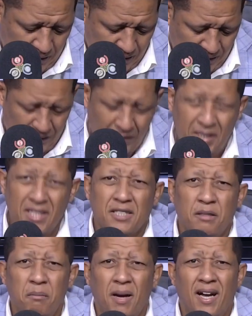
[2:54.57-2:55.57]

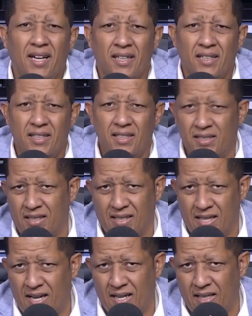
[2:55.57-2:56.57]
diezmar y
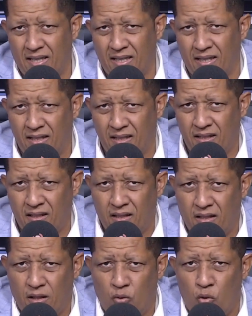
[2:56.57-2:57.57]
sacar de
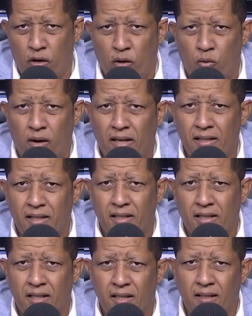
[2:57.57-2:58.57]
juego a alguien
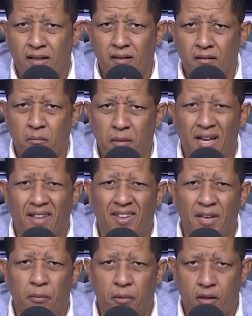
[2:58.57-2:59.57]
que me la debe